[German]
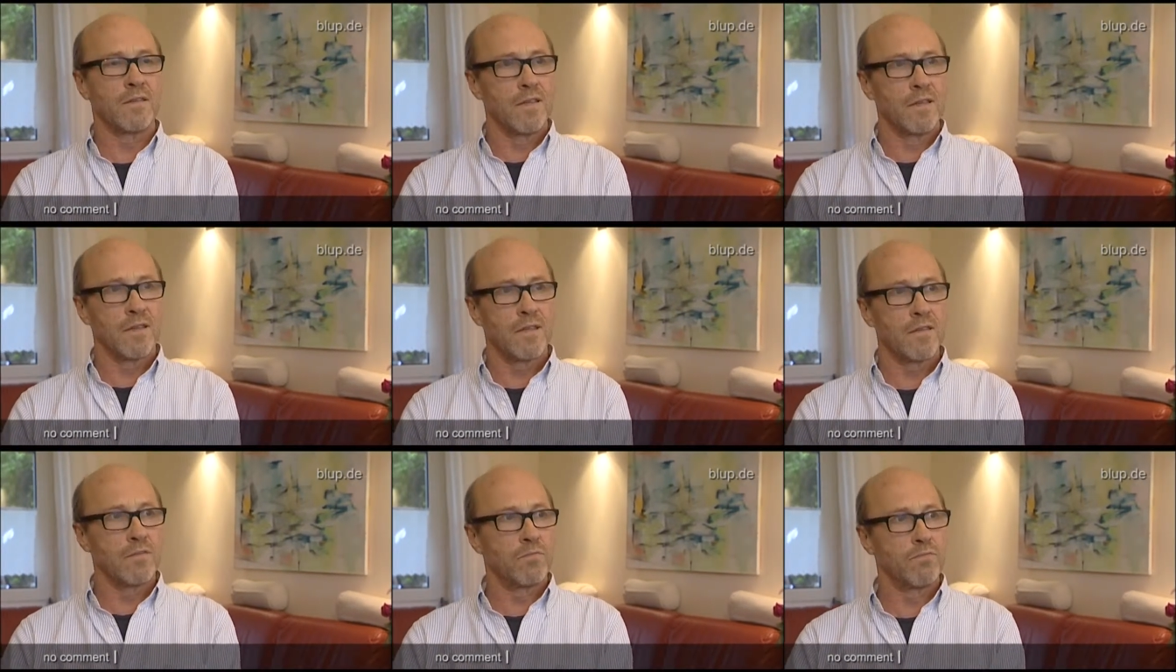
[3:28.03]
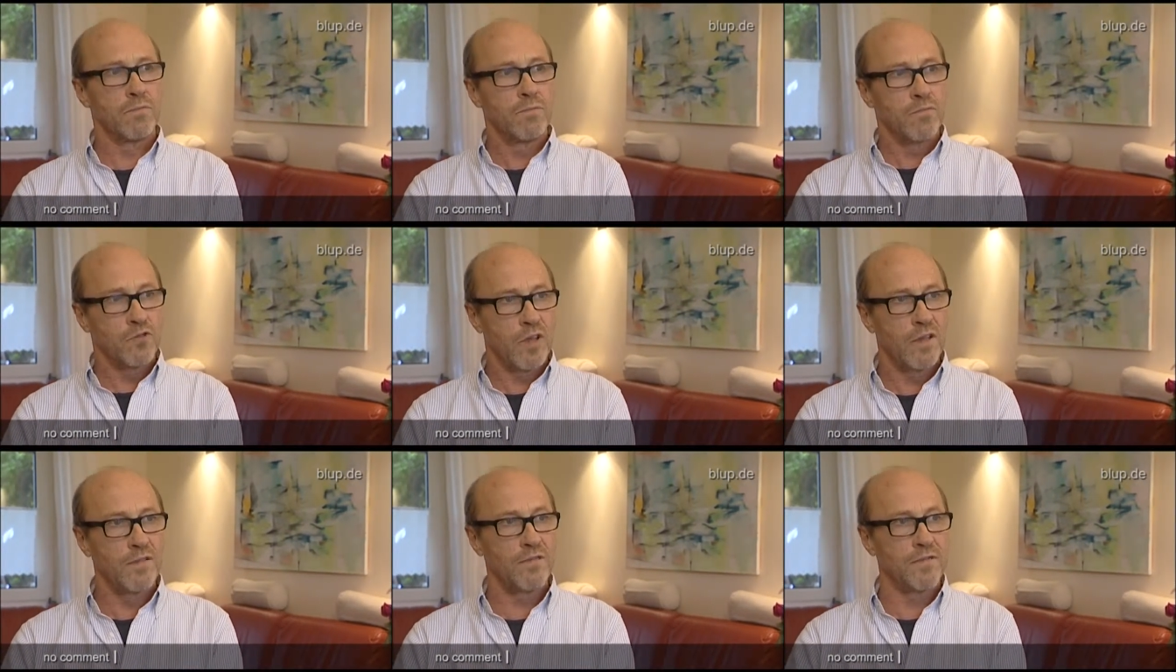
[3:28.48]
der
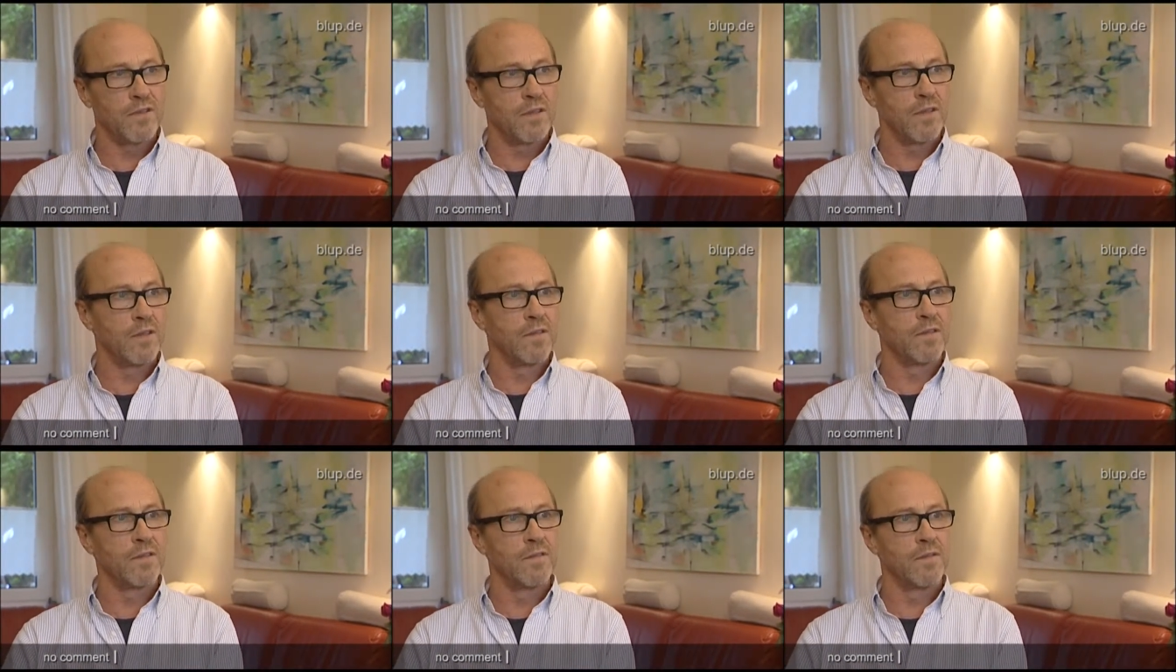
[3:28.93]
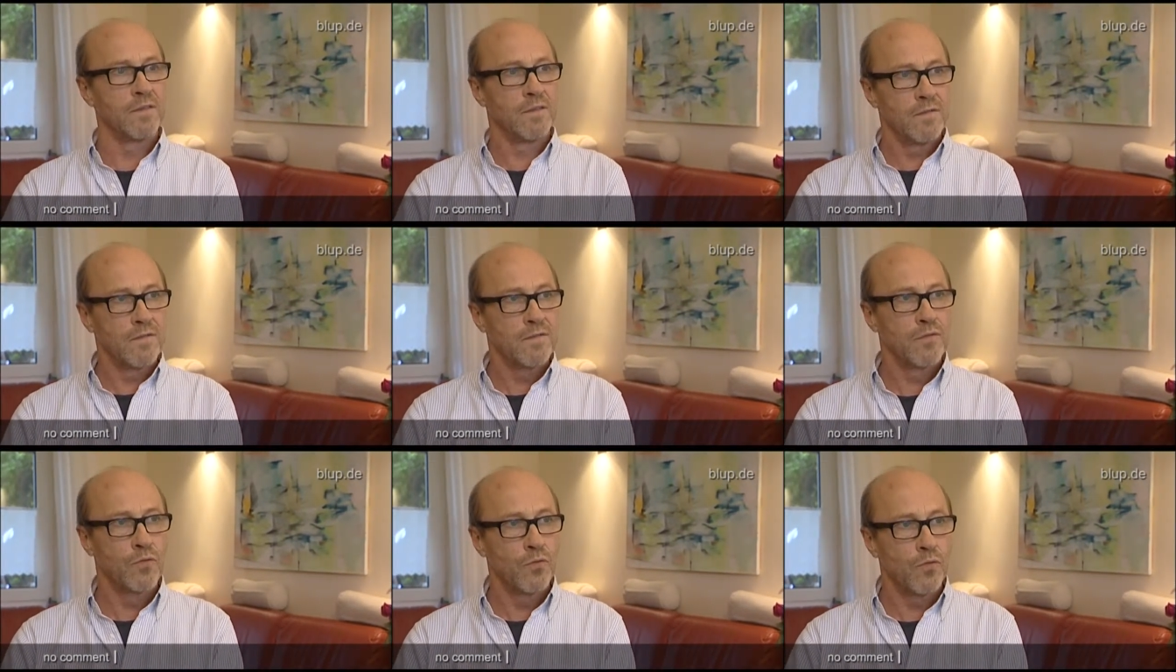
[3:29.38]
Chef der
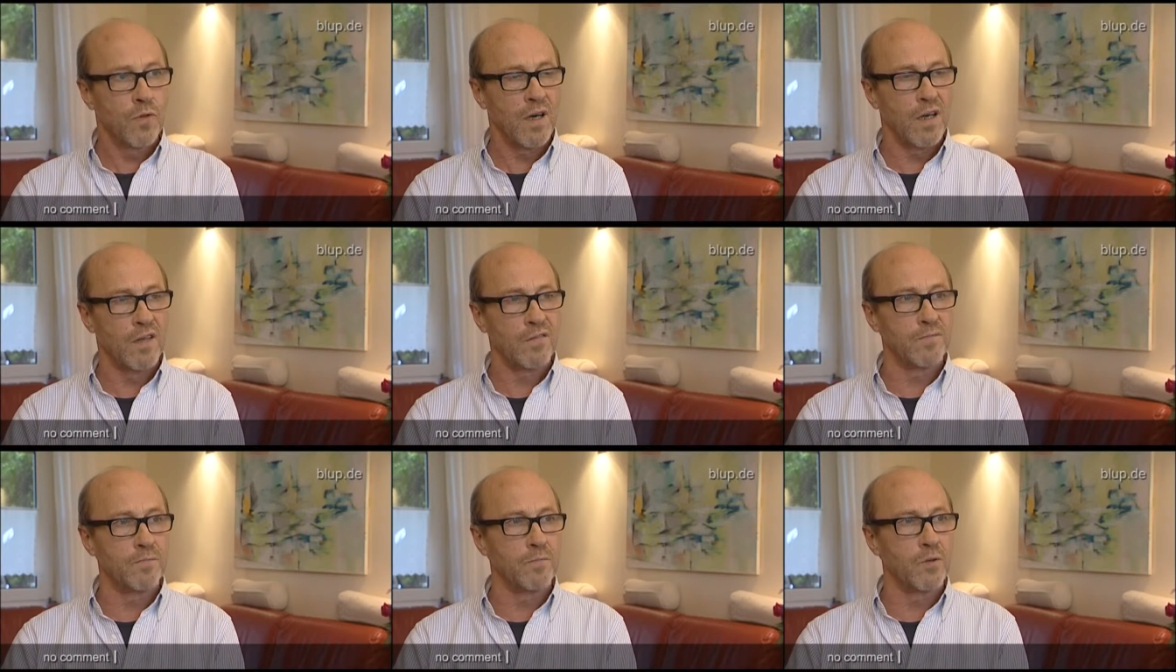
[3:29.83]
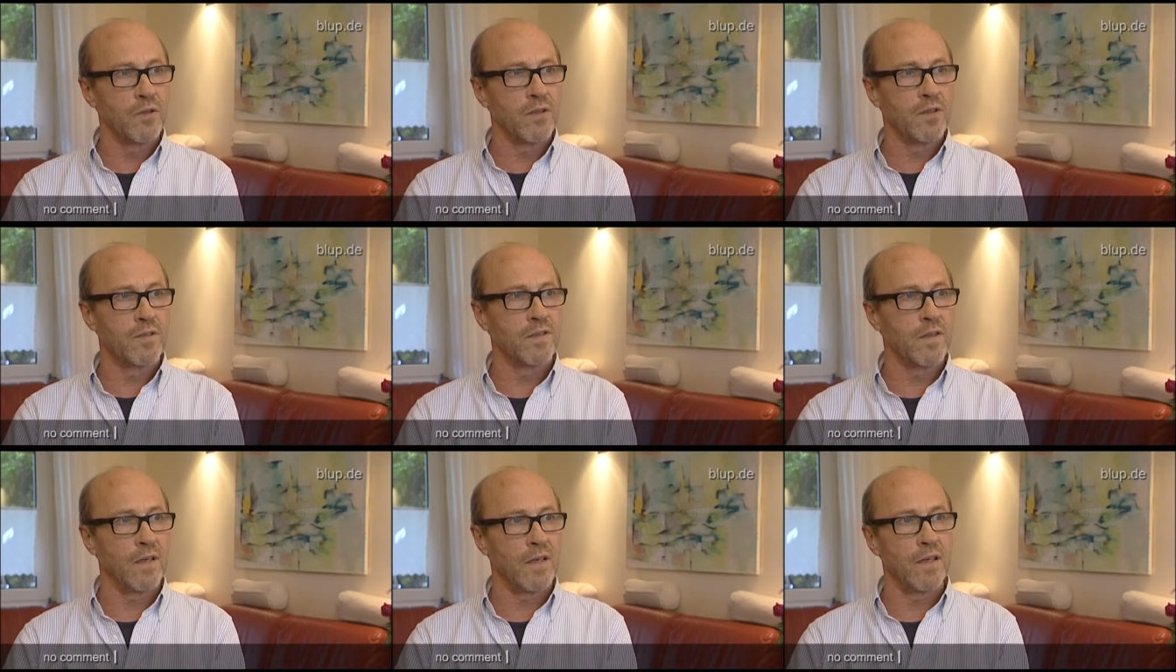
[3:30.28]

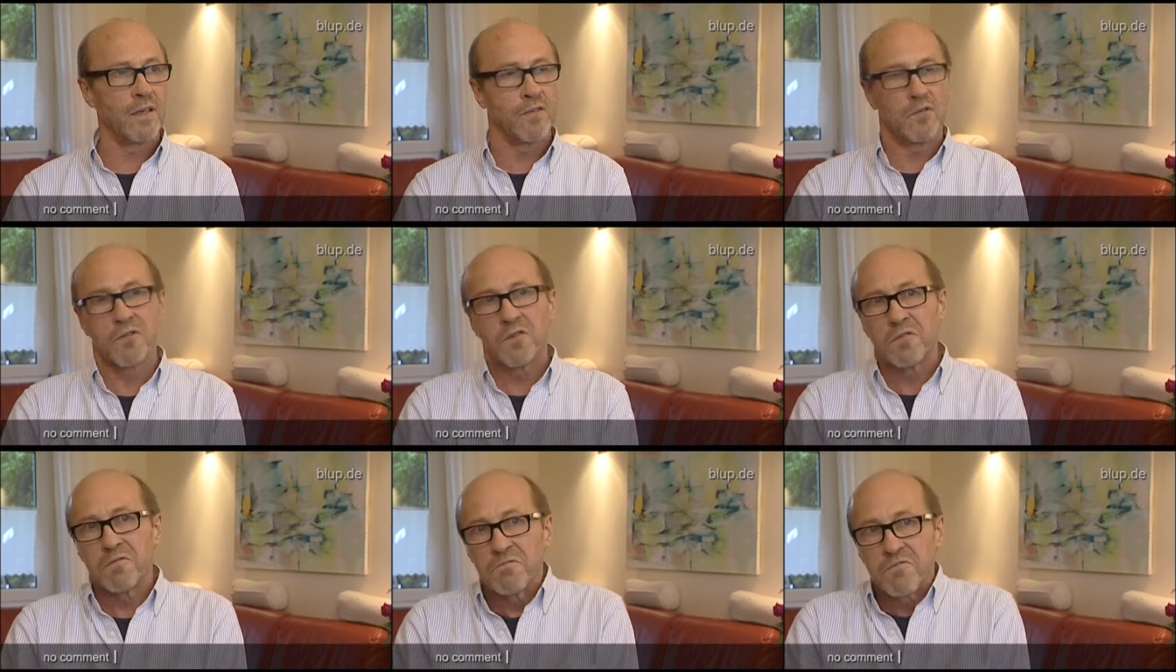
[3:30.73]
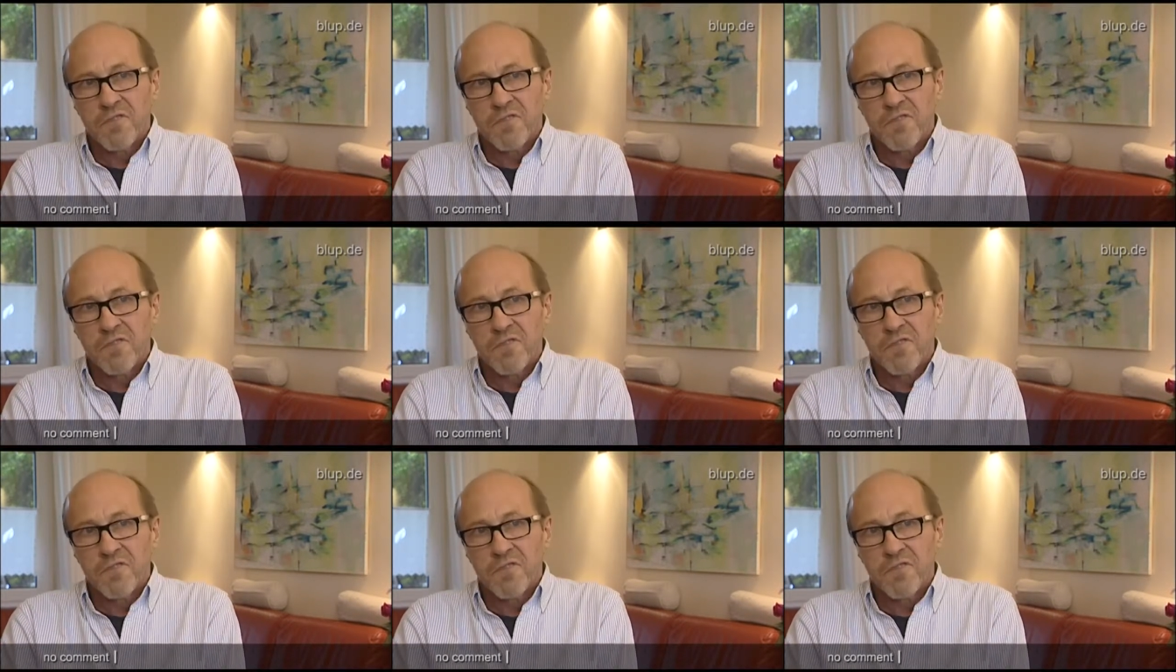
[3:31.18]
Flughafenpolizei oder